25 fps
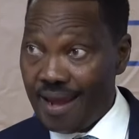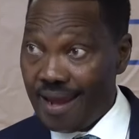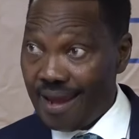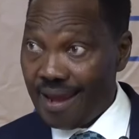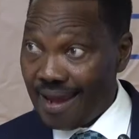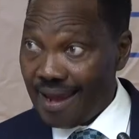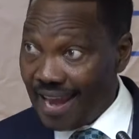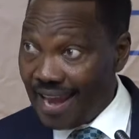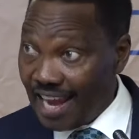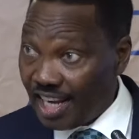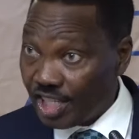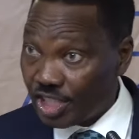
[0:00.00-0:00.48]

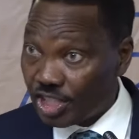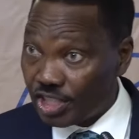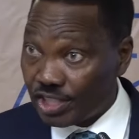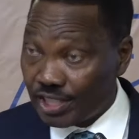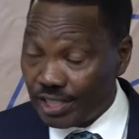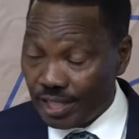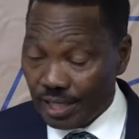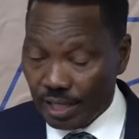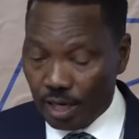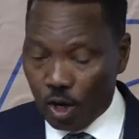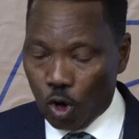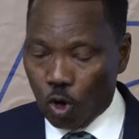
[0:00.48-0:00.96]

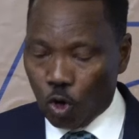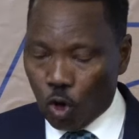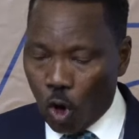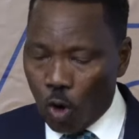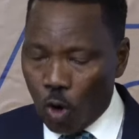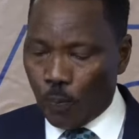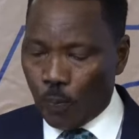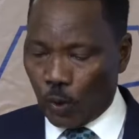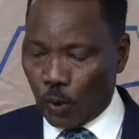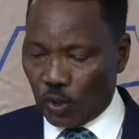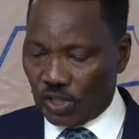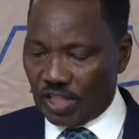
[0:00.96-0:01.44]
Este
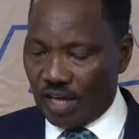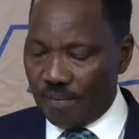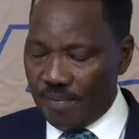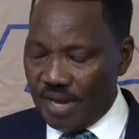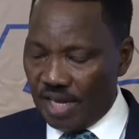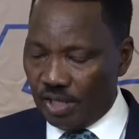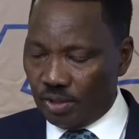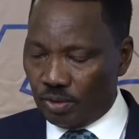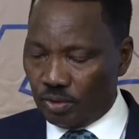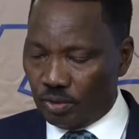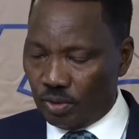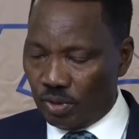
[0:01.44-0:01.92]

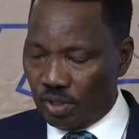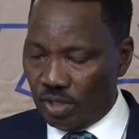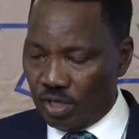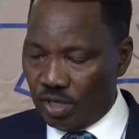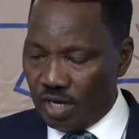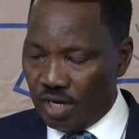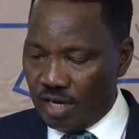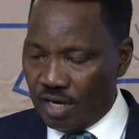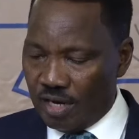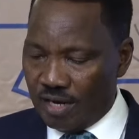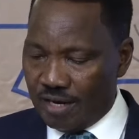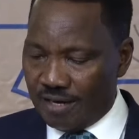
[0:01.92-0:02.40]
comportamento
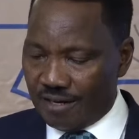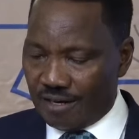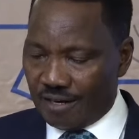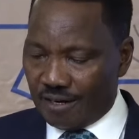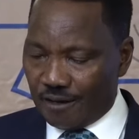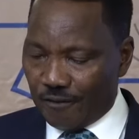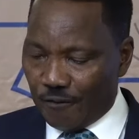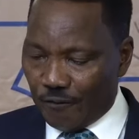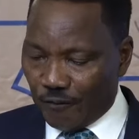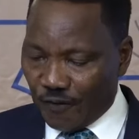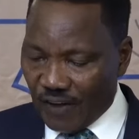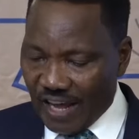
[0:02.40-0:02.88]

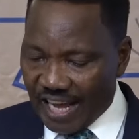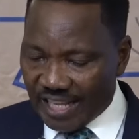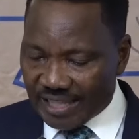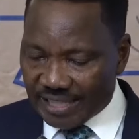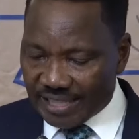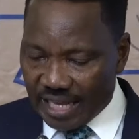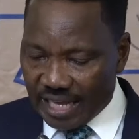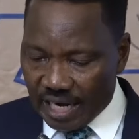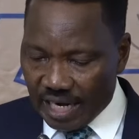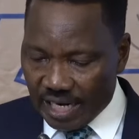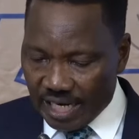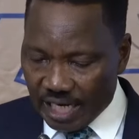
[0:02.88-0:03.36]

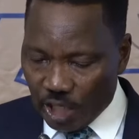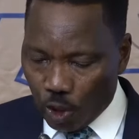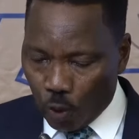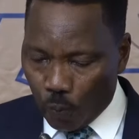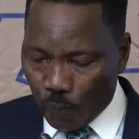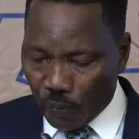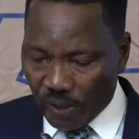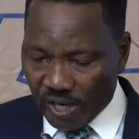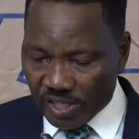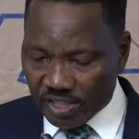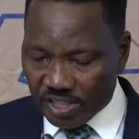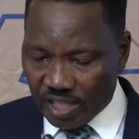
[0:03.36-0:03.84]
reflete a
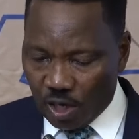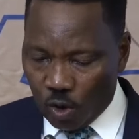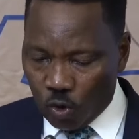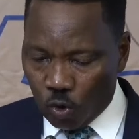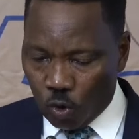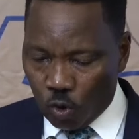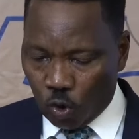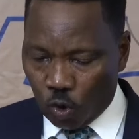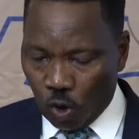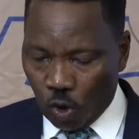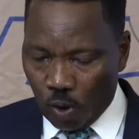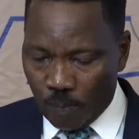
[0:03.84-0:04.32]

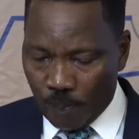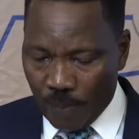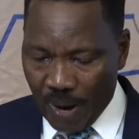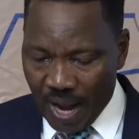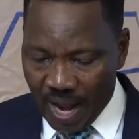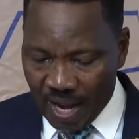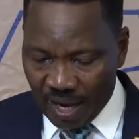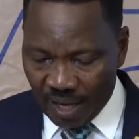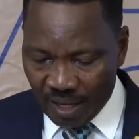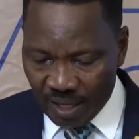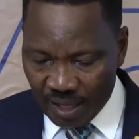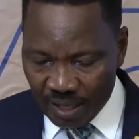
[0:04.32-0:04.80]
recuperação
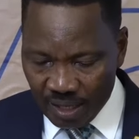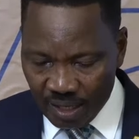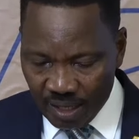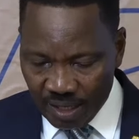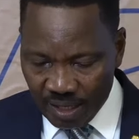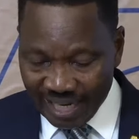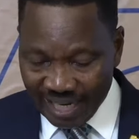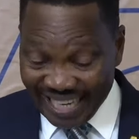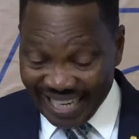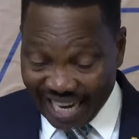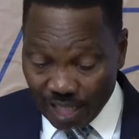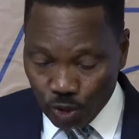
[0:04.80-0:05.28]
global,
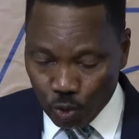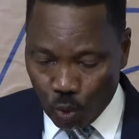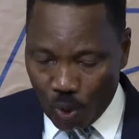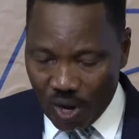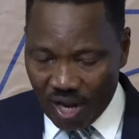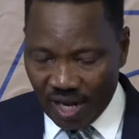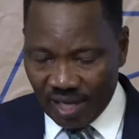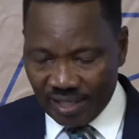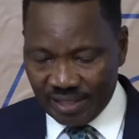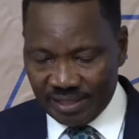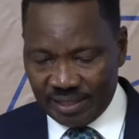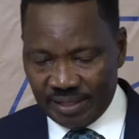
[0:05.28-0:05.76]

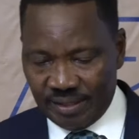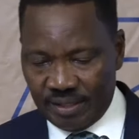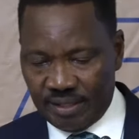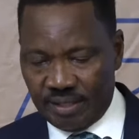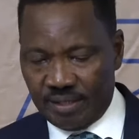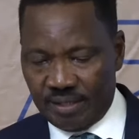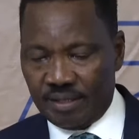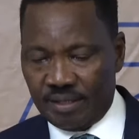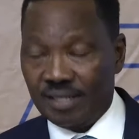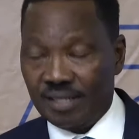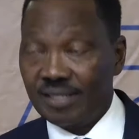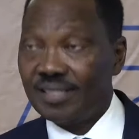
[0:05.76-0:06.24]
gradual
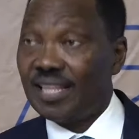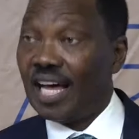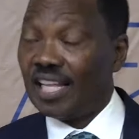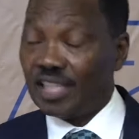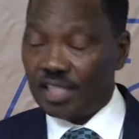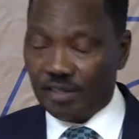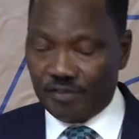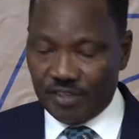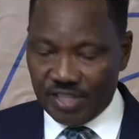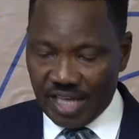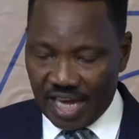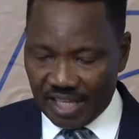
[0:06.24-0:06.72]
da
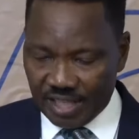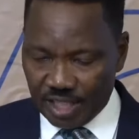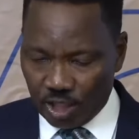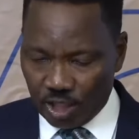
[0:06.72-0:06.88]
atividade